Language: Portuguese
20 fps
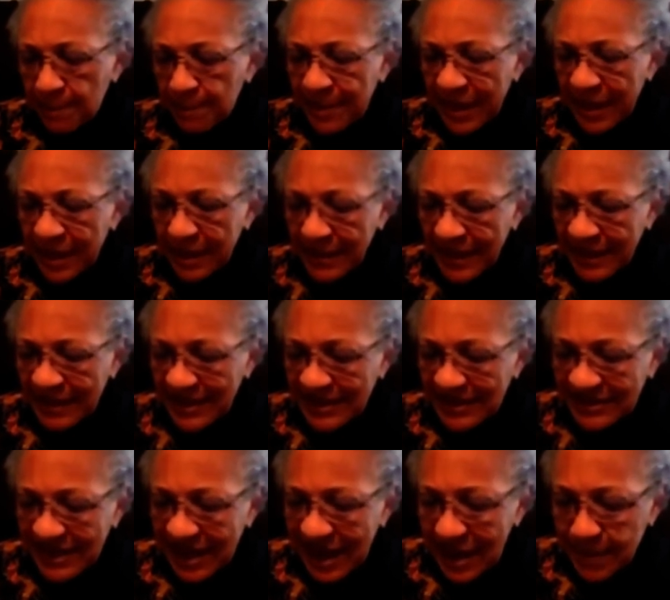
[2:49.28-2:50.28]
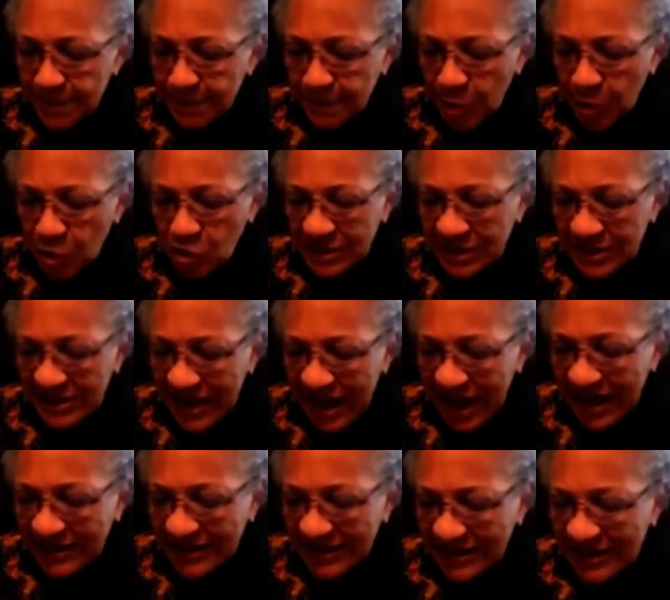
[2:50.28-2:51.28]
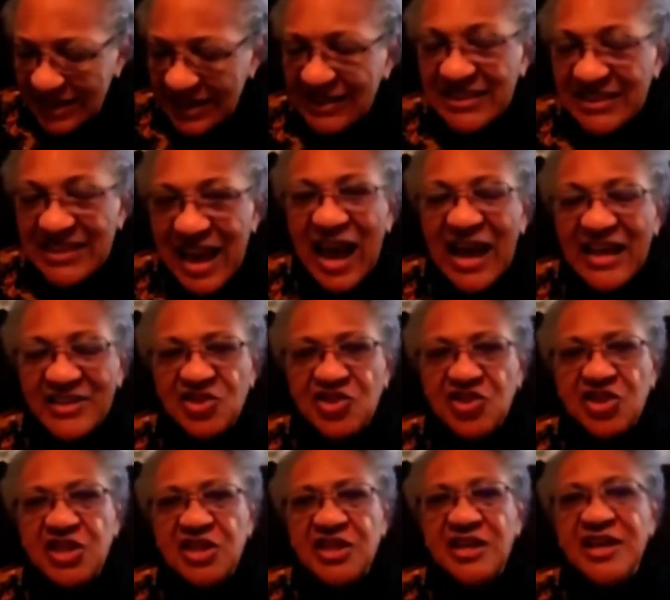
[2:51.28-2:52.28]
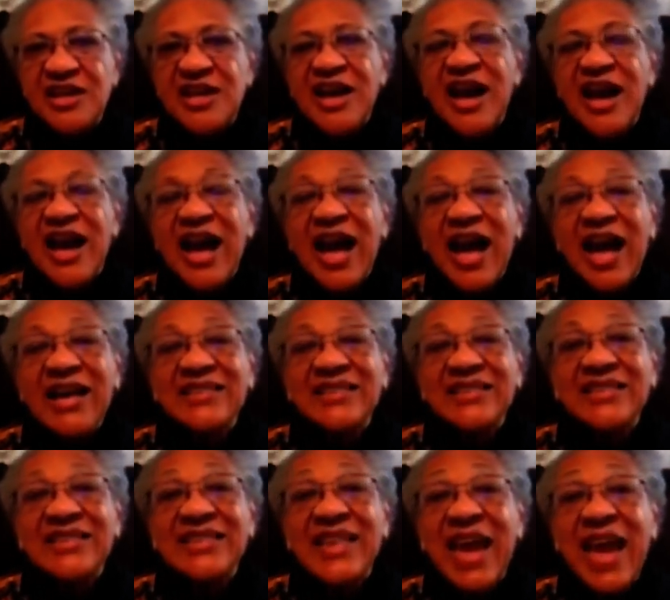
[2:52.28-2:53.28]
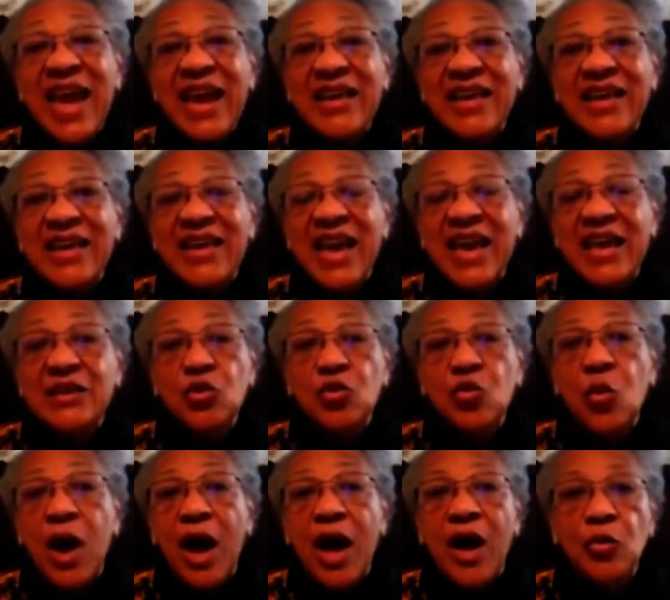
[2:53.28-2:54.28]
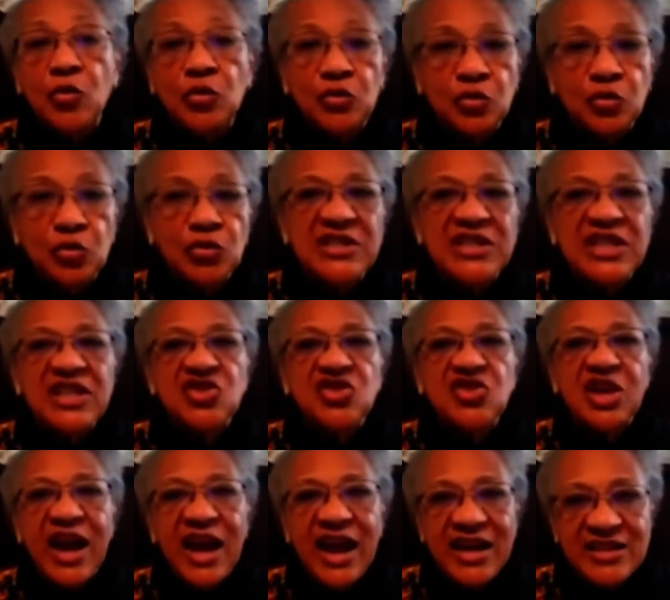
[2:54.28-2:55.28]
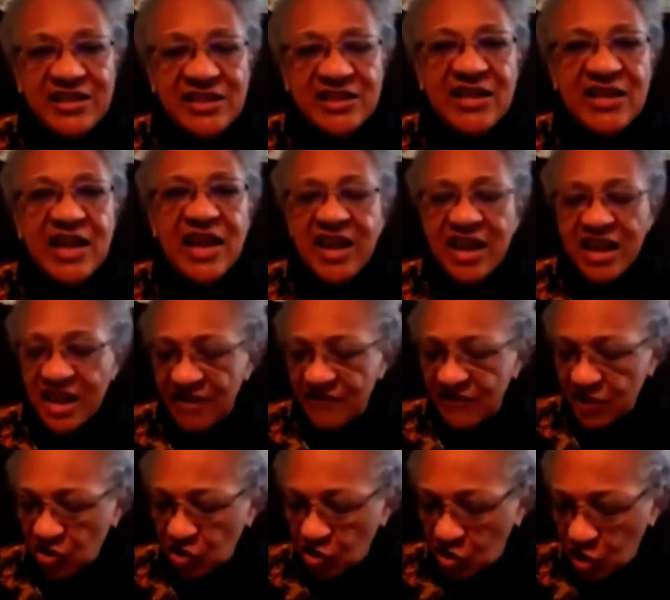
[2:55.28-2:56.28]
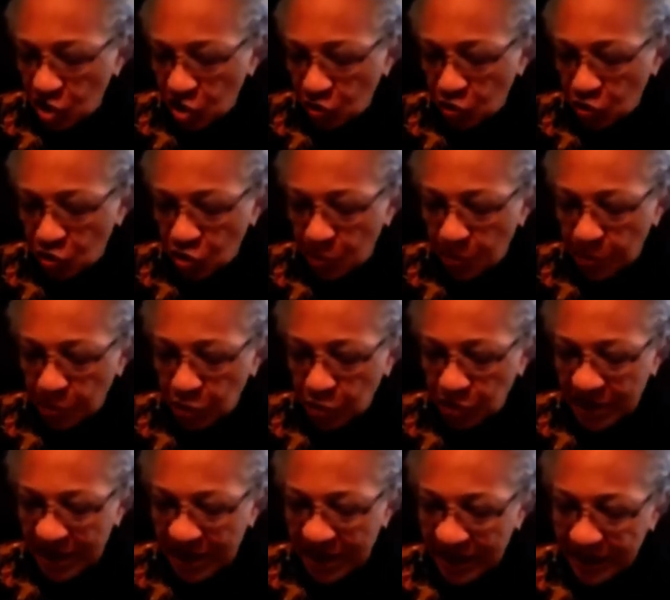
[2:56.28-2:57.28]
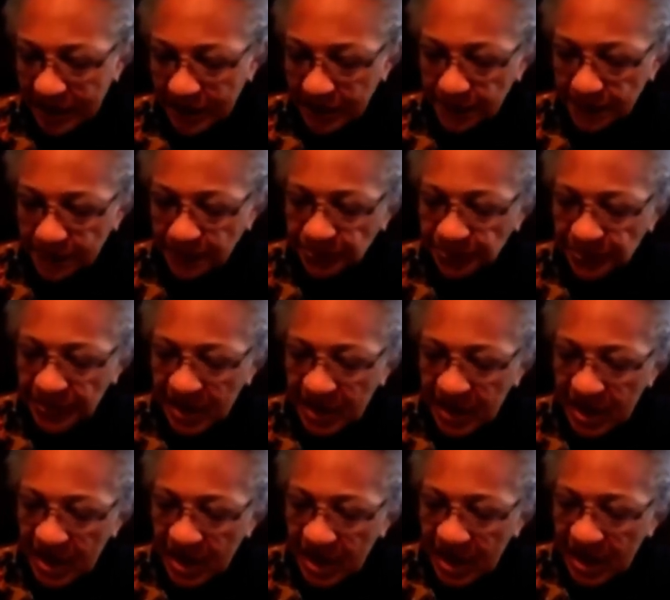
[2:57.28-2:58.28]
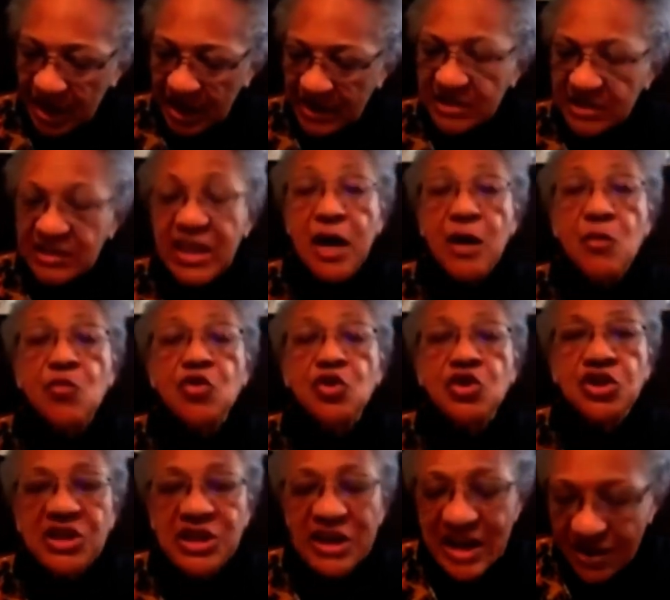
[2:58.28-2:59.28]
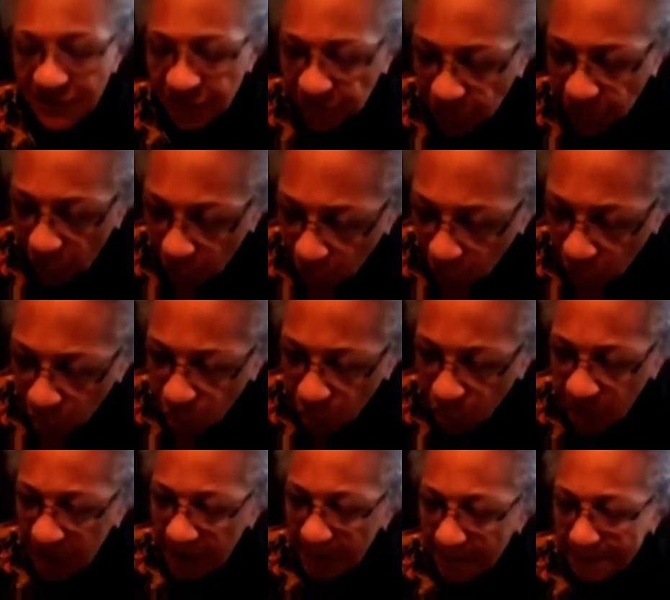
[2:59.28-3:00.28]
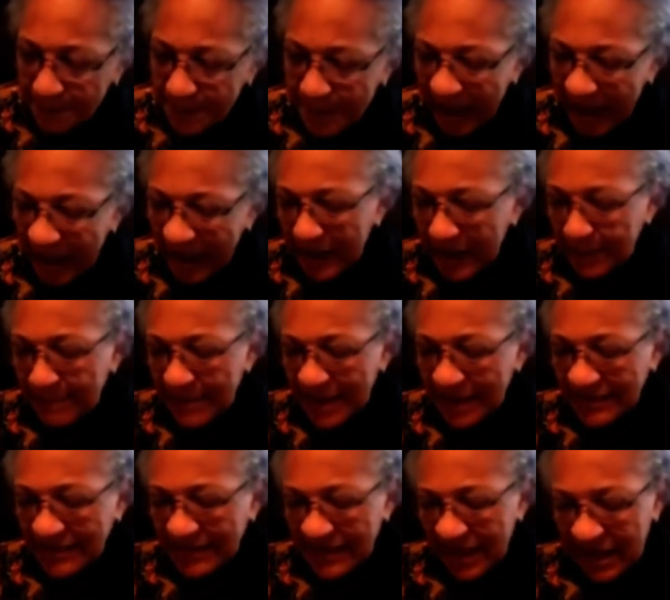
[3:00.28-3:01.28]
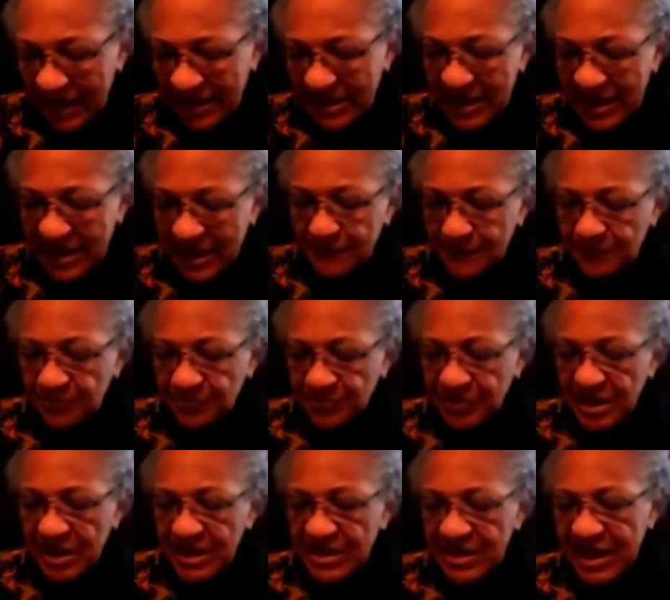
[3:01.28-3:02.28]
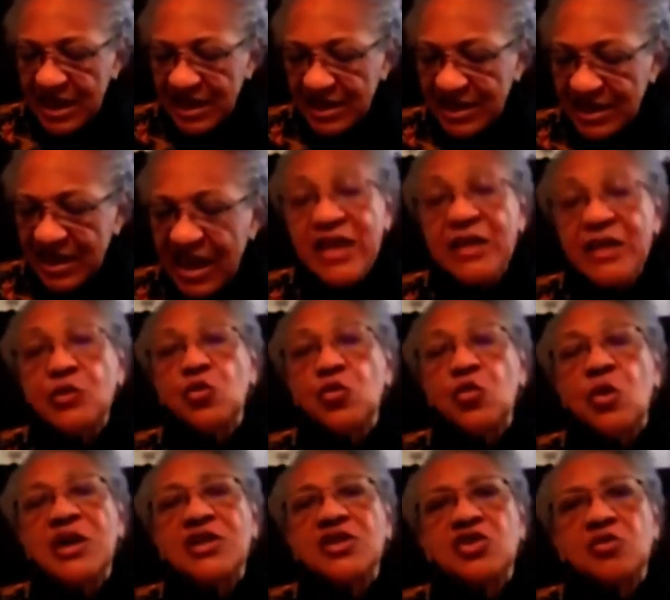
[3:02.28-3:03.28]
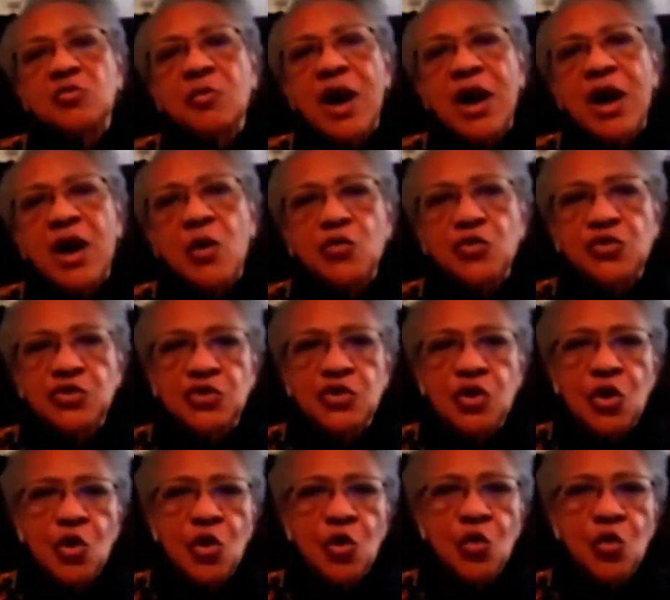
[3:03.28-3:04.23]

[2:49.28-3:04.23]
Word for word: Permanecei, pois, na cidade, até que do alto sejais revestidos de poder. Então os levou para Betânia e, erguendo as mãos,